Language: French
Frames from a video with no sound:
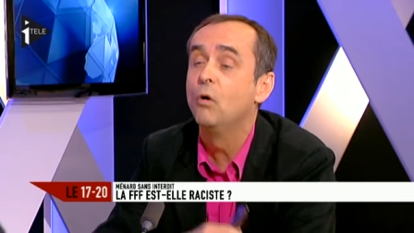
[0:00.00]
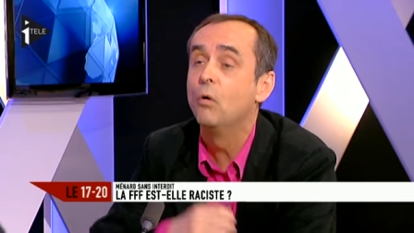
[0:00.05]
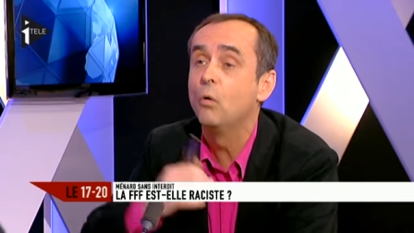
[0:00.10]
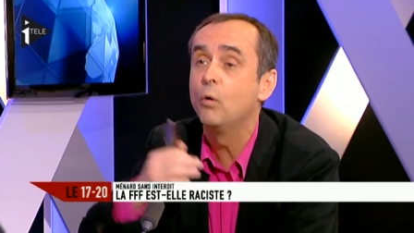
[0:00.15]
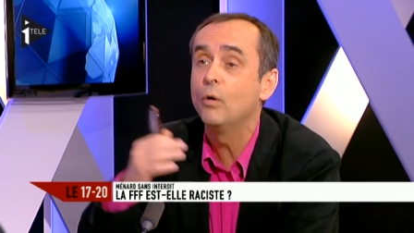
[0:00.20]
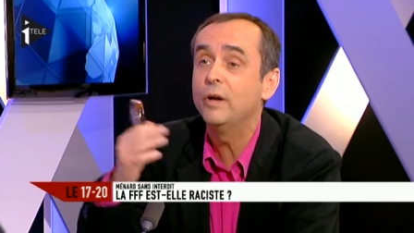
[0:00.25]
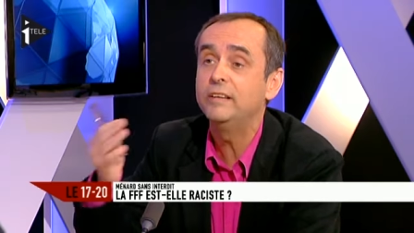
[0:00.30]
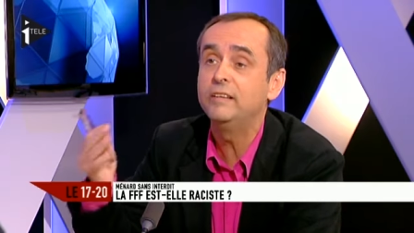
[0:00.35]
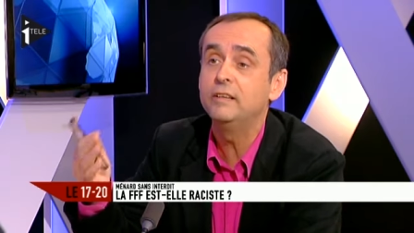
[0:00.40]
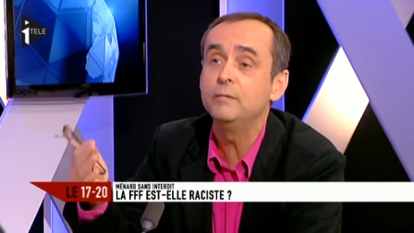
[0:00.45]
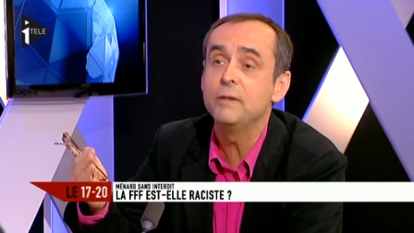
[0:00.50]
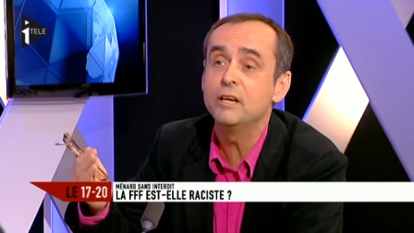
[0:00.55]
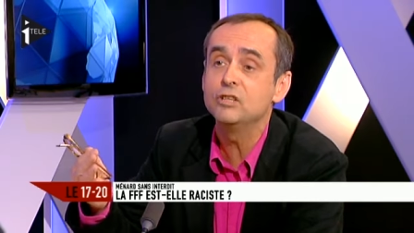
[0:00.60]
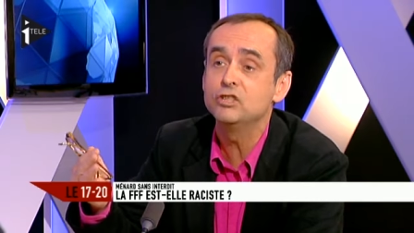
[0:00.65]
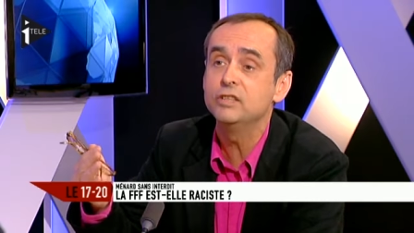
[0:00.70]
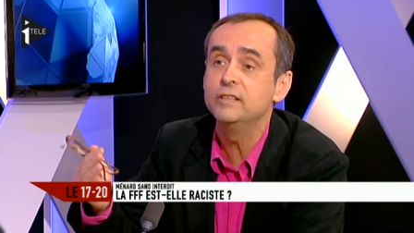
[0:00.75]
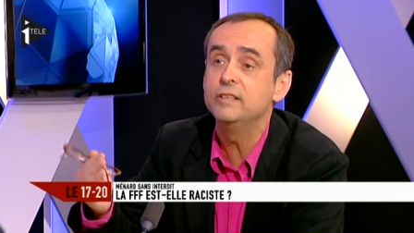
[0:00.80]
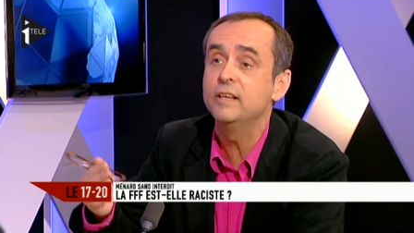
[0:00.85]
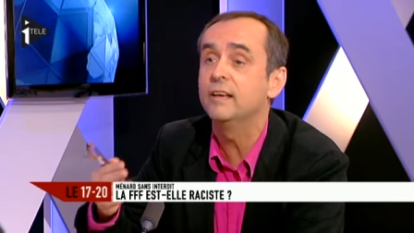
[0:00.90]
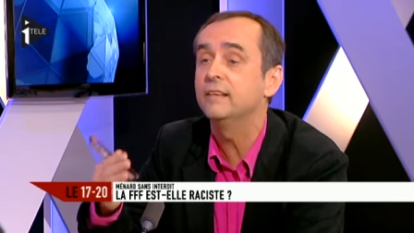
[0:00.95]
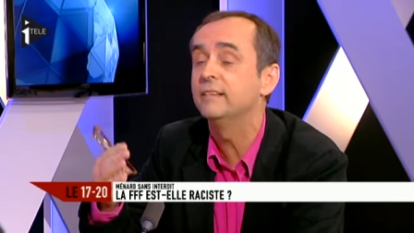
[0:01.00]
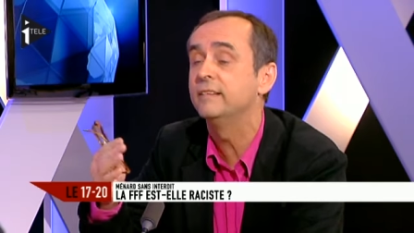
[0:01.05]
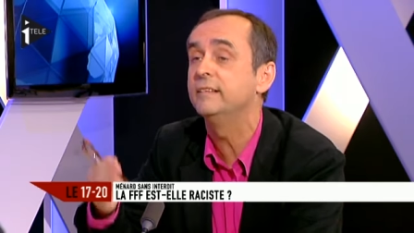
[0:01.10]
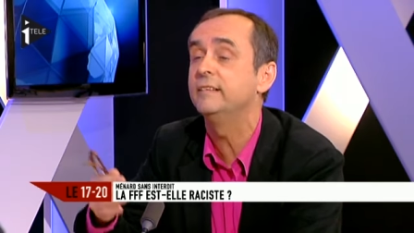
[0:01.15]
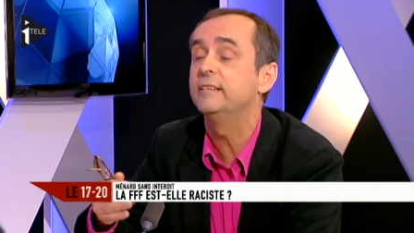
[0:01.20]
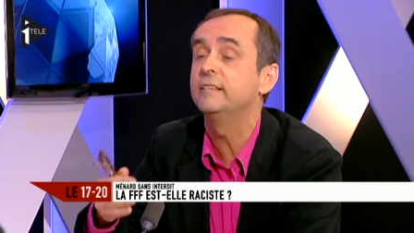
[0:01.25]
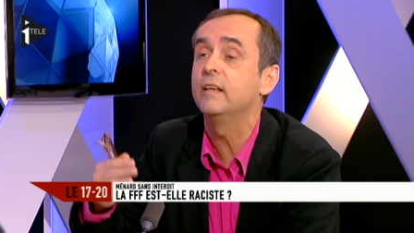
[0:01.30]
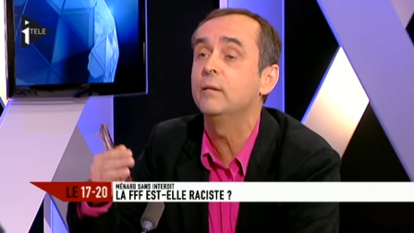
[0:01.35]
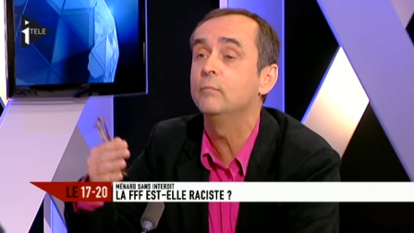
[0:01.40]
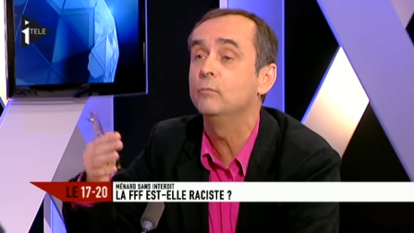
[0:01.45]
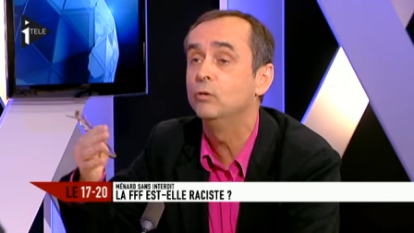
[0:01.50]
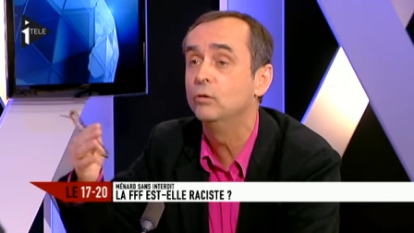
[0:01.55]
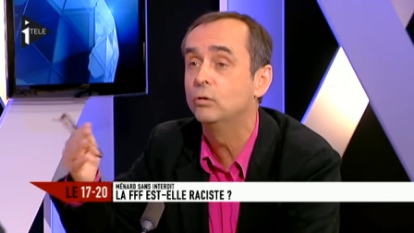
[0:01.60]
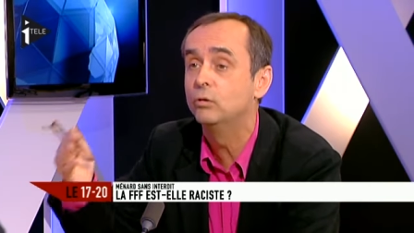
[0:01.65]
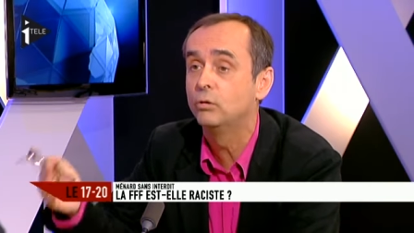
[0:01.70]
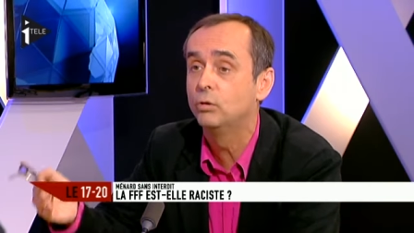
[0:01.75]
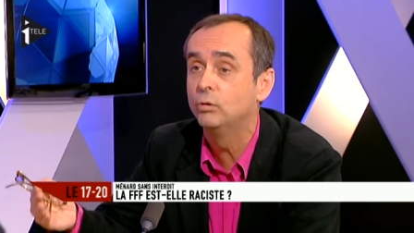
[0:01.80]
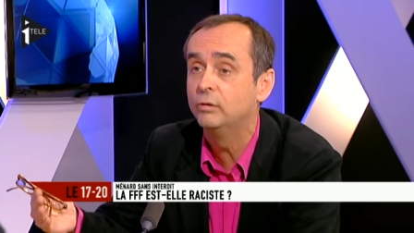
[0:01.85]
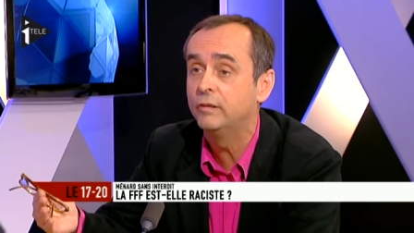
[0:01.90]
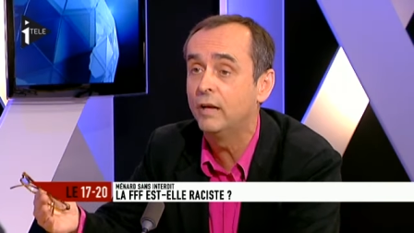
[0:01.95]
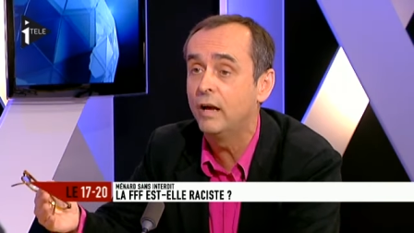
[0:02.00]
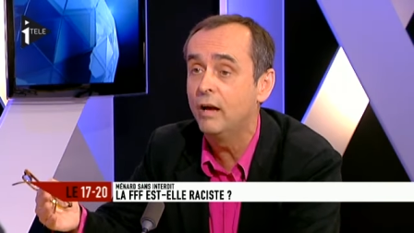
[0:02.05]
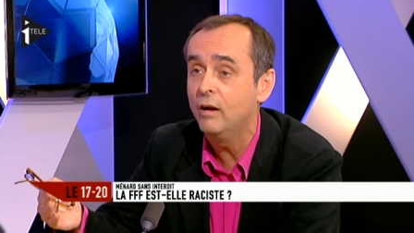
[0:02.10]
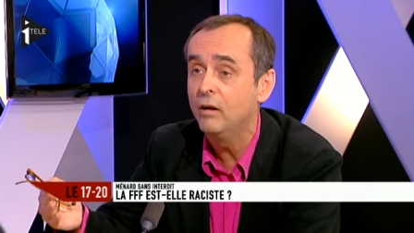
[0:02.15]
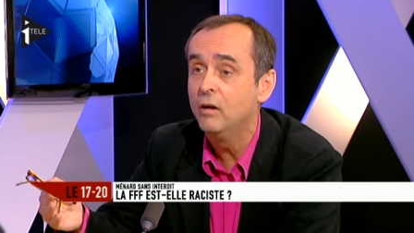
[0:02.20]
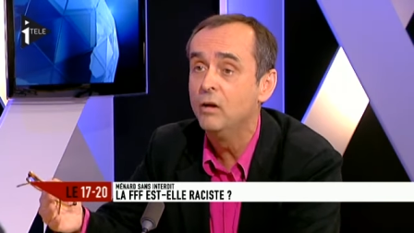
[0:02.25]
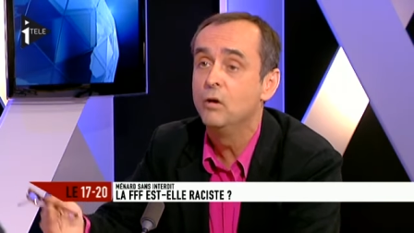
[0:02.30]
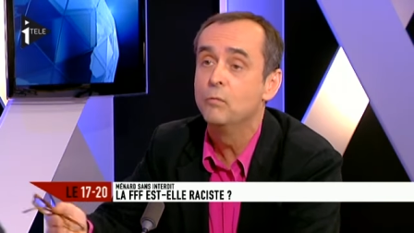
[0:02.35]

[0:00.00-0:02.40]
aurait imaginé un système de quotas